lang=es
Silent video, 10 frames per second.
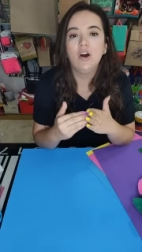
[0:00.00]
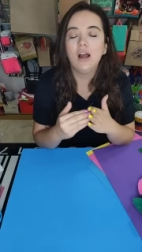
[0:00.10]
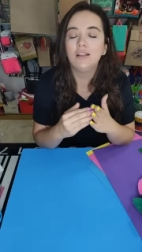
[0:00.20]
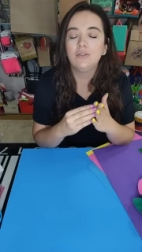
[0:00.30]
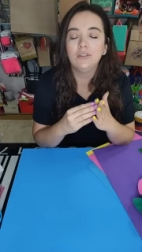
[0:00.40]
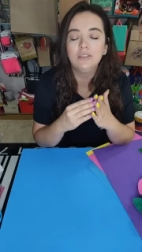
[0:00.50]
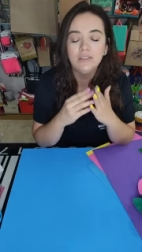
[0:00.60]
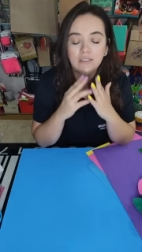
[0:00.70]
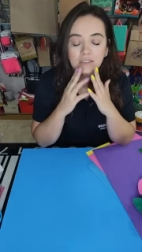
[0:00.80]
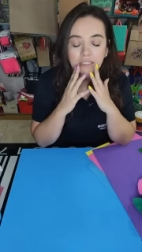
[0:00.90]
ahí tengo una
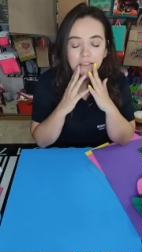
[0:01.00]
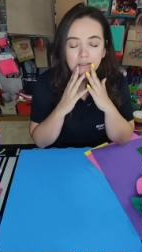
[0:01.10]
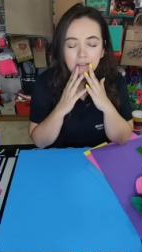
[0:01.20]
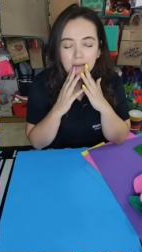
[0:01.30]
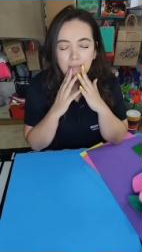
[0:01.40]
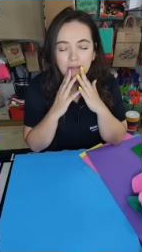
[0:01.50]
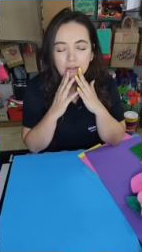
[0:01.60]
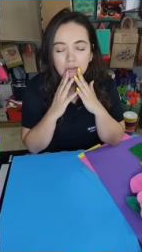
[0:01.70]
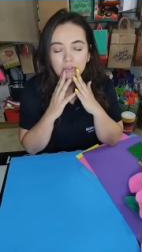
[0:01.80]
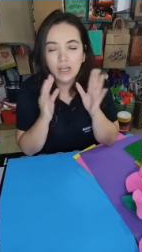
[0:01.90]
enseñanza lindita,
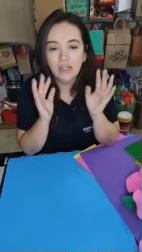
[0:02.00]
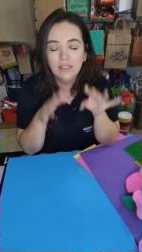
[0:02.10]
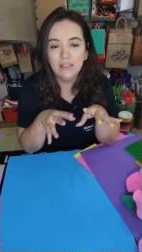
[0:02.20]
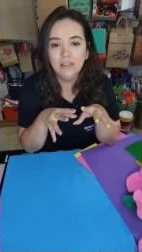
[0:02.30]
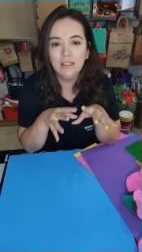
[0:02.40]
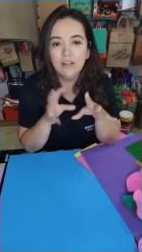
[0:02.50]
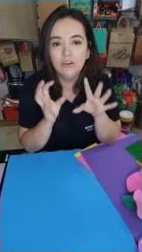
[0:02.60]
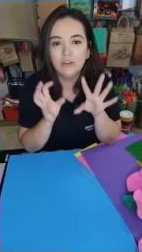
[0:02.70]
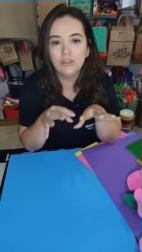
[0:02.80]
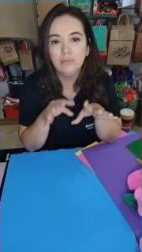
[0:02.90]
pero, o sea, lindy,
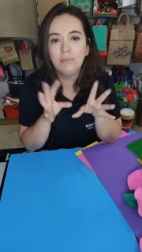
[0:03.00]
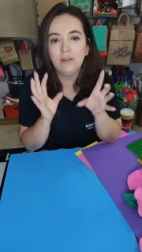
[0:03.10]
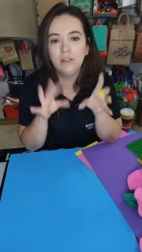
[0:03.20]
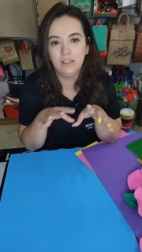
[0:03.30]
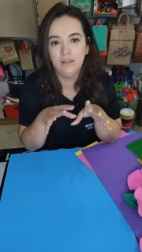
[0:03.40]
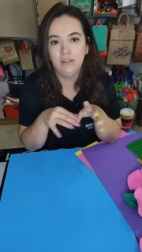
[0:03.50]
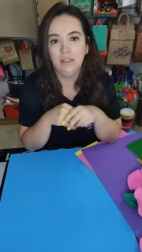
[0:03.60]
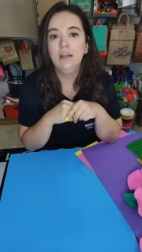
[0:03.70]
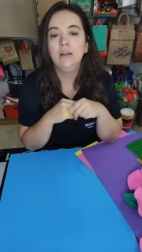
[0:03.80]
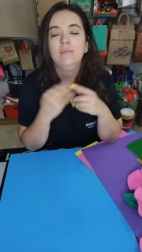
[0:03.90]
corti, pero lindy.